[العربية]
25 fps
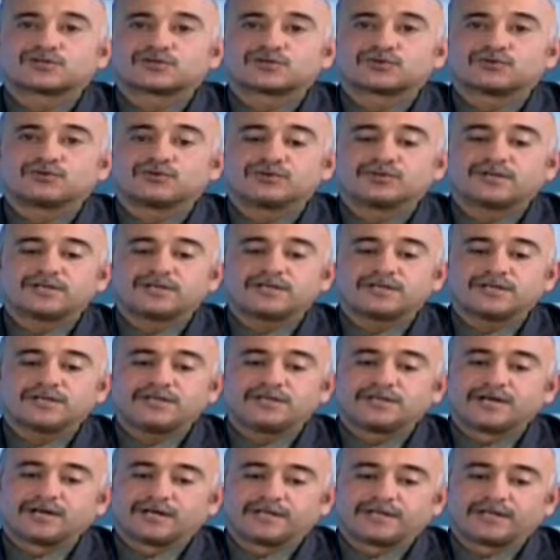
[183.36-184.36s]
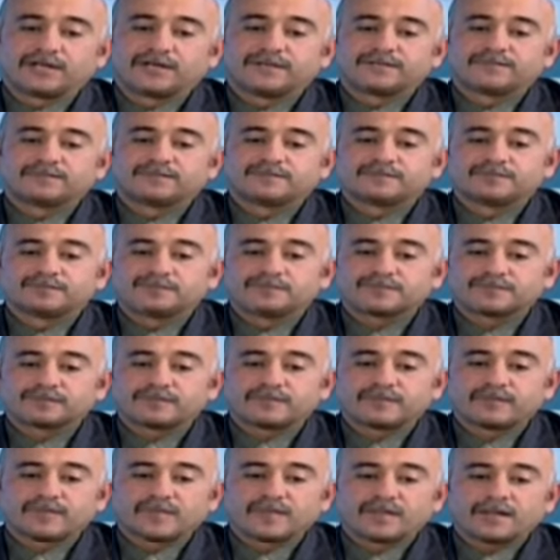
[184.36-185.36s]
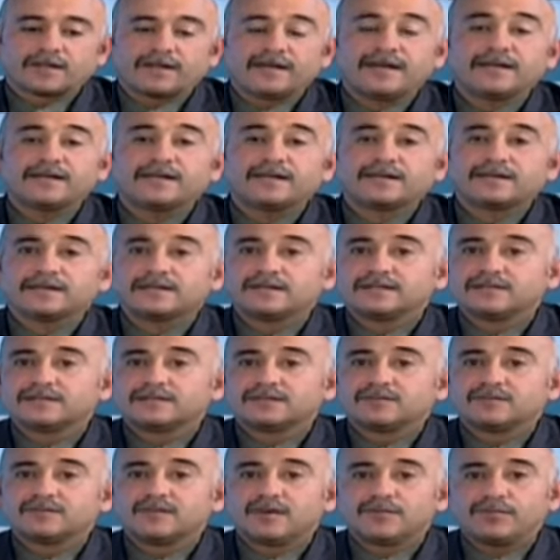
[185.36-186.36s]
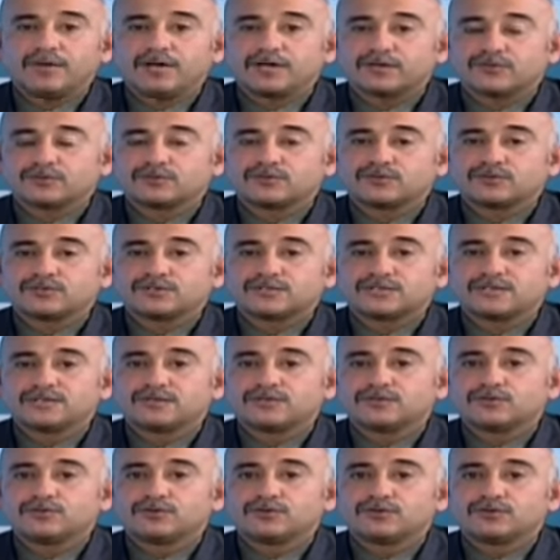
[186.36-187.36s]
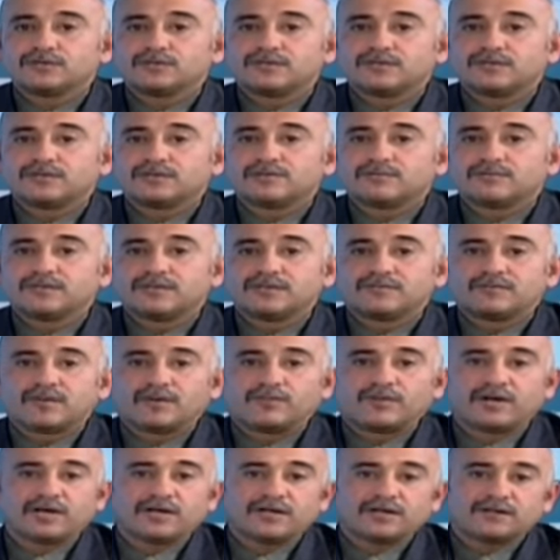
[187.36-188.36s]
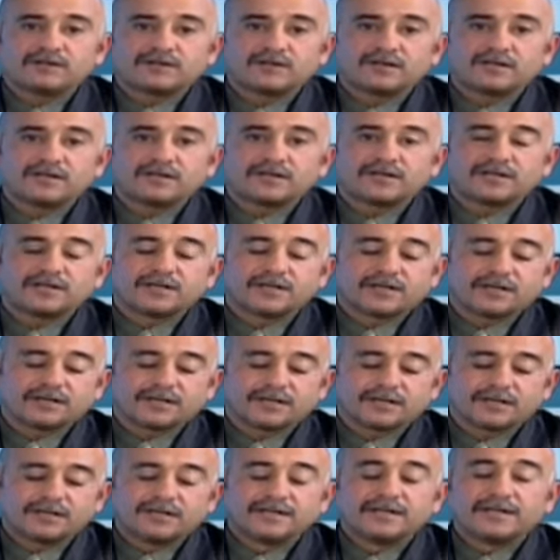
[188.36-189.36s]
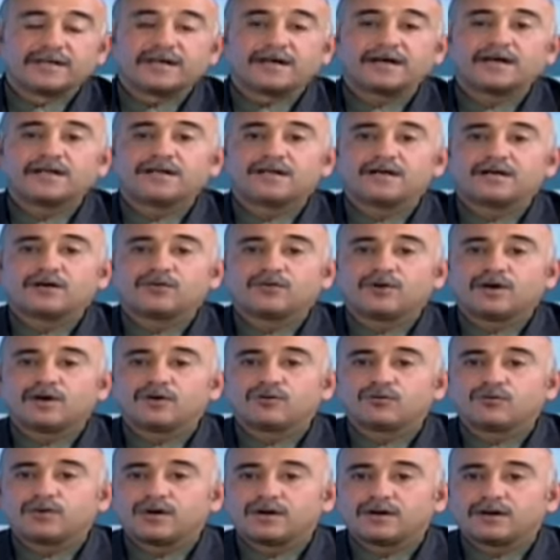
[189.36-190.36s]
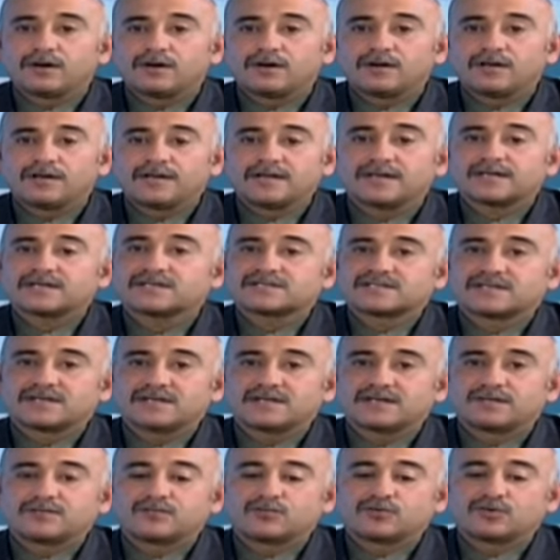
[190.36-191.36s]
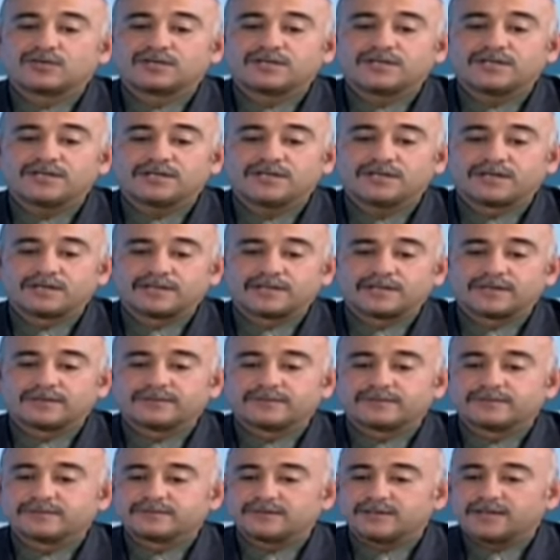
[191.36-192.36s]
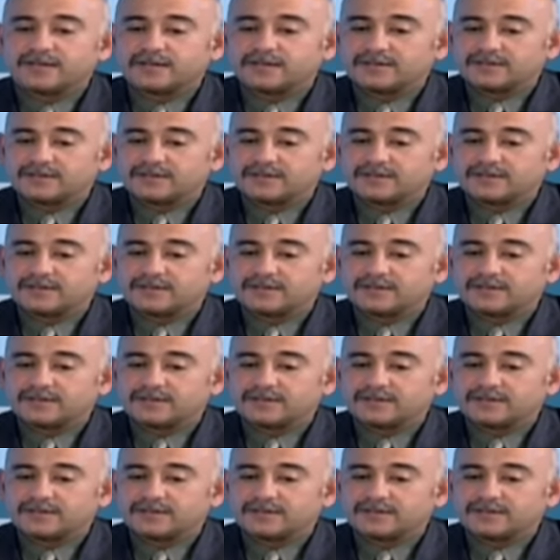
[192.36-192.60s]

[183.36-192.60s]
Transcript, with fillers: سر الكناية نعم. الآن مبحث جديد من مباحث الكناية ألا وهو أقسام الكناية